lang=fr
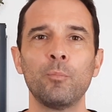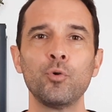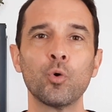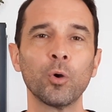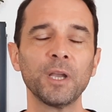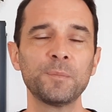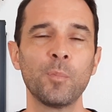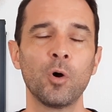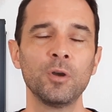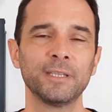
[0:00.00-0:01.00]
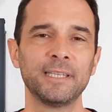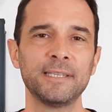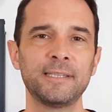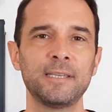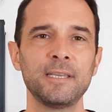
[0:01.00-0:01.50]
Plus concrètement,
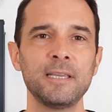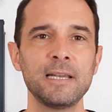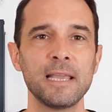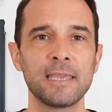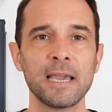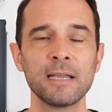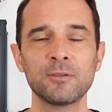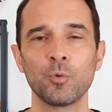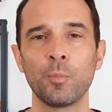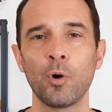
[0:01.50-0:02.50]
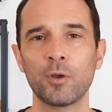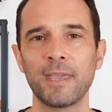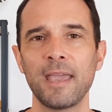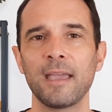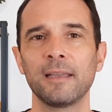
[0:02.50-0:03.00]
ici, les cartes
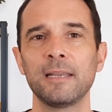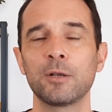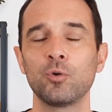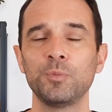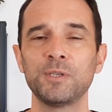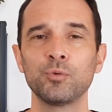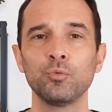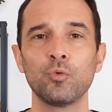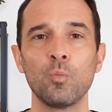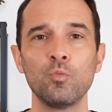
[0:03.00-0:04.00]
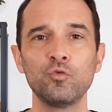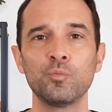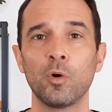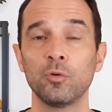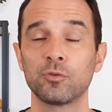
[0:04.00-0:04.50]
bancaires et les commissions de
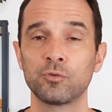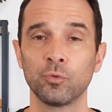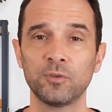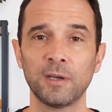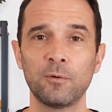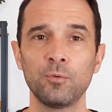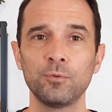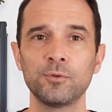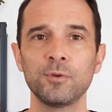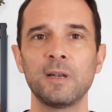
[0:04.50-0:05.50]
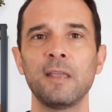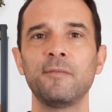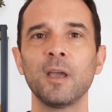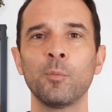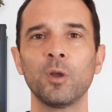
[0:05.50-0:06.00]
mouvement sont incluses. Les
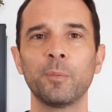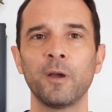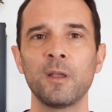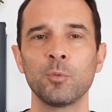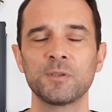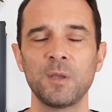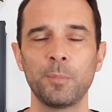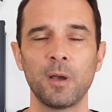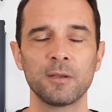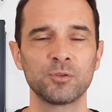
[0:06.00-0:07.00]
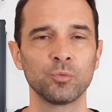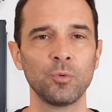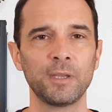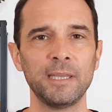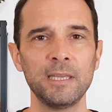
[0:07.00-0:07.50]
virements et prélèvements SEPA
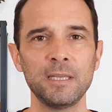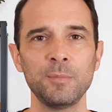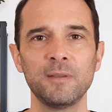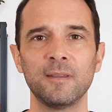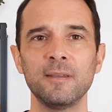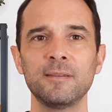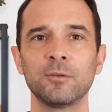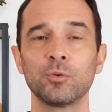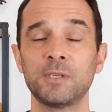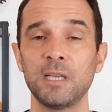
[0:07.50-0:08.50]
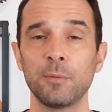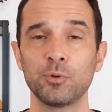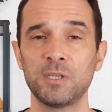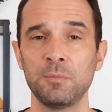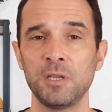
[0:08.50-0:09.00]
sont illimités. C'est aussi la
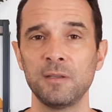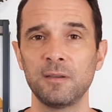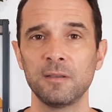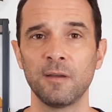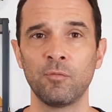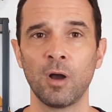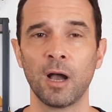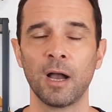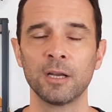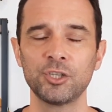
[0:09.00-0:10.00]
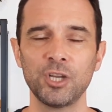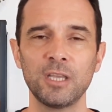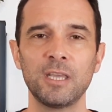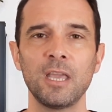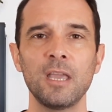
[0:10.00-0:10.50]
possibilité d'avoir un
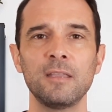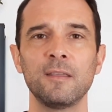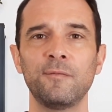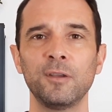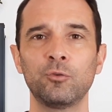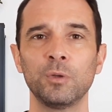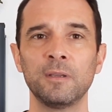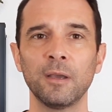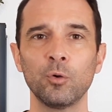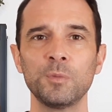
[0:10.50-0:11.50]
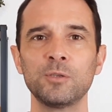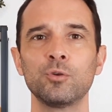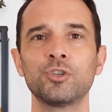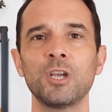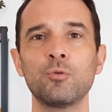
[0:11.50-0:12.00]
chéquier, d'effectuer des remises
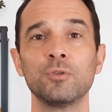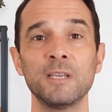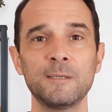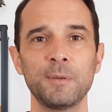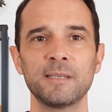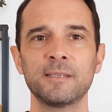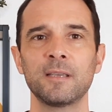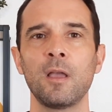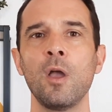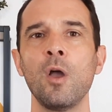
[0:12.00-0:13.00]
de chèques ou d'espèces.